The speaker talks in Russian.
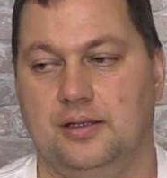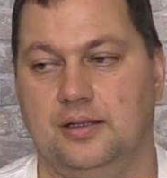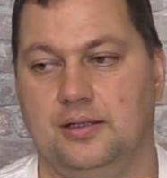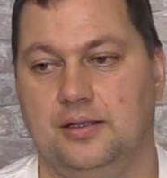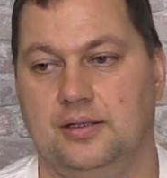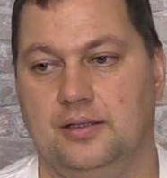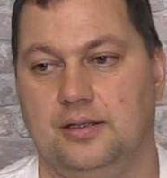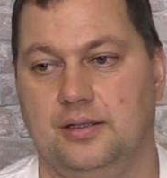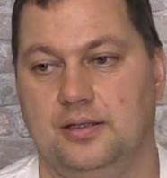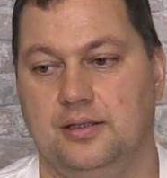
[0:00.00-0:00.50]

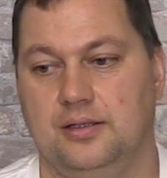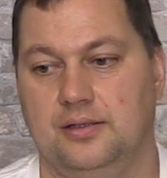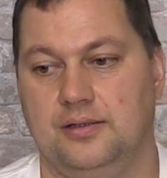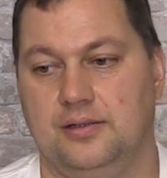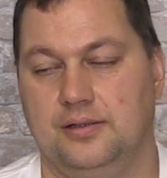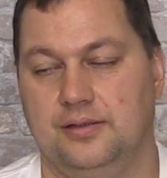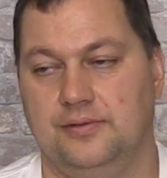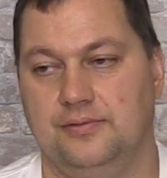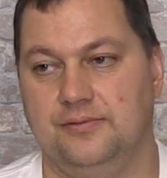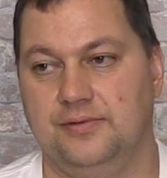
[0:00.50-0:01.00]

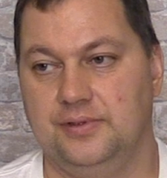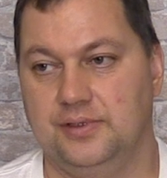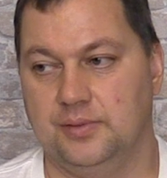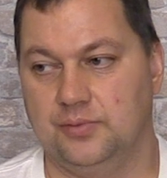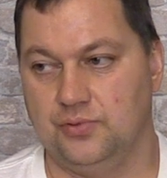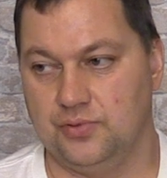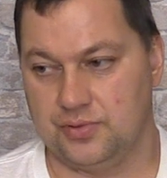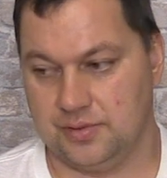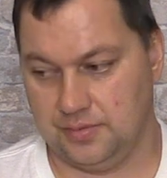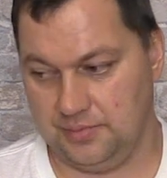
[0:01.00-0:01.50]
А, вы,
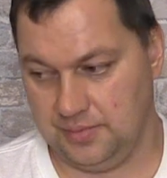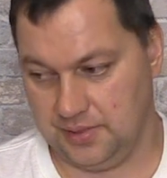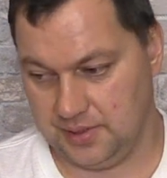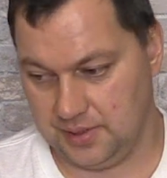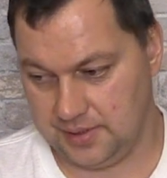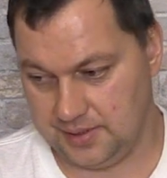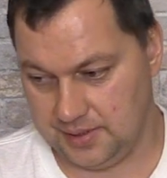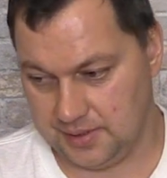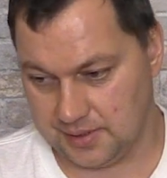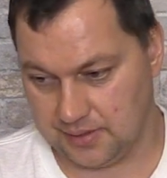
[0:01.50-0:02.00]
допустим,
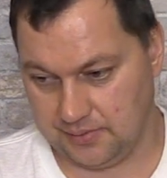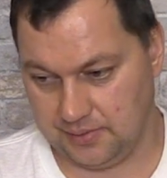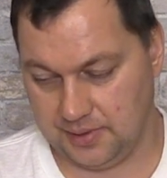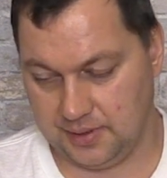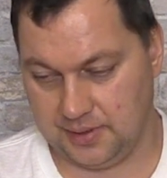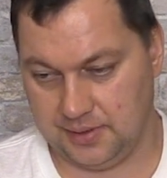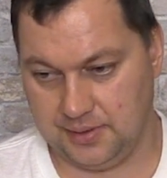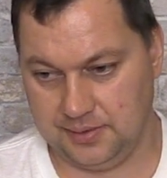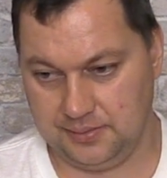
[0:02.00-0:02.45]
медитировали,